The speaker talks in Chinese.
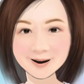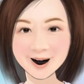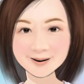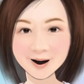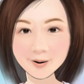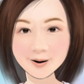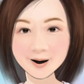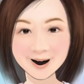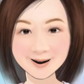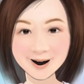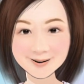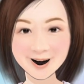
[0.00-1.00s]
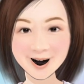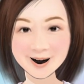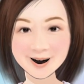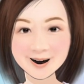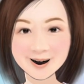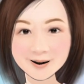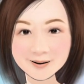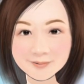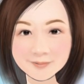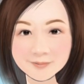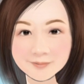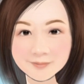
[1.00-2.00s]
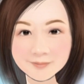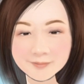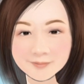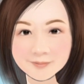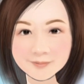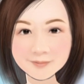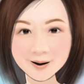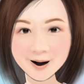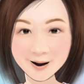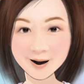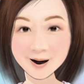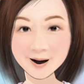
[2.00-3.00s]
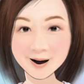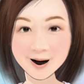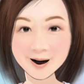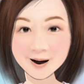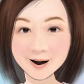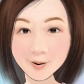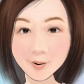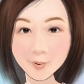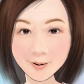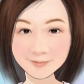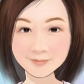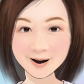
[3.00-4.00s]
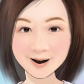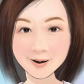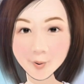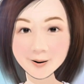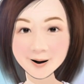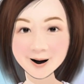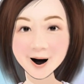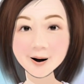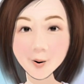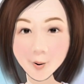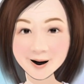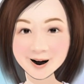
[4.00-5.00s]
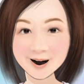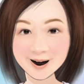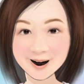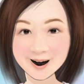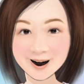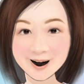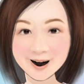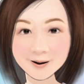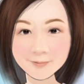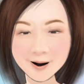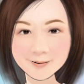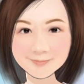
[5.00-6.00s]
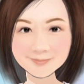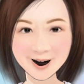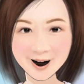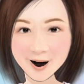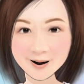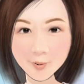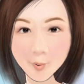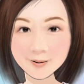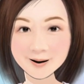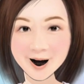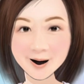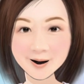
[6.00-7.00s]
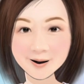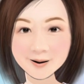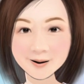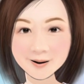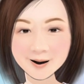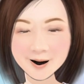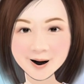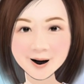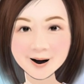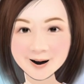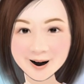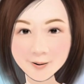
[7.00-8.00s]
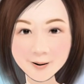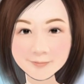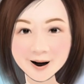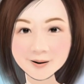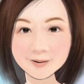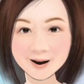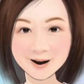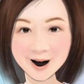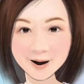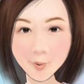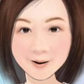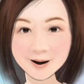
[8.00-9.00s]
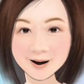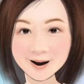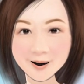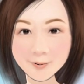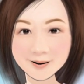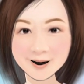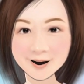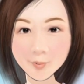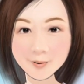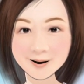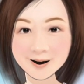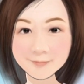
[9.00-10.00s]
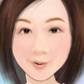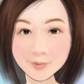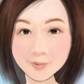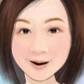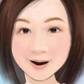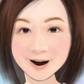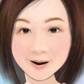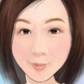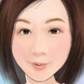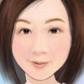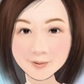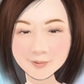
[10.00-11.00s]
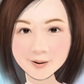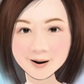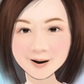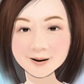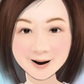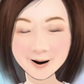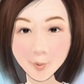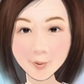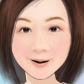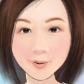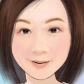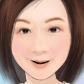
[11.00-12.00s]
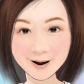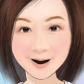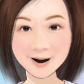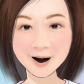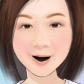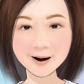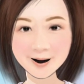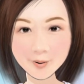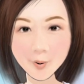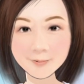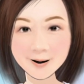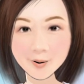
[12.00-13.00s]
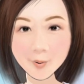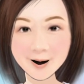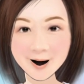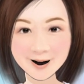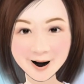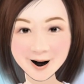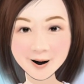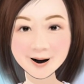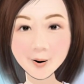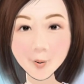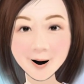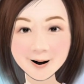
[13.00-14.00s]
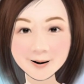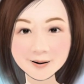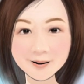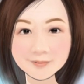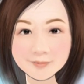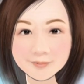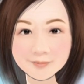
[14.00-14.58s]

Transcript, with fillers: 不佳导致感染的案例。每日使用专门药水确实清洁镜片非常重要，千万别用自来水直接冲洗或浸泡镜片。要注意冲洗液一周没用完也要更换，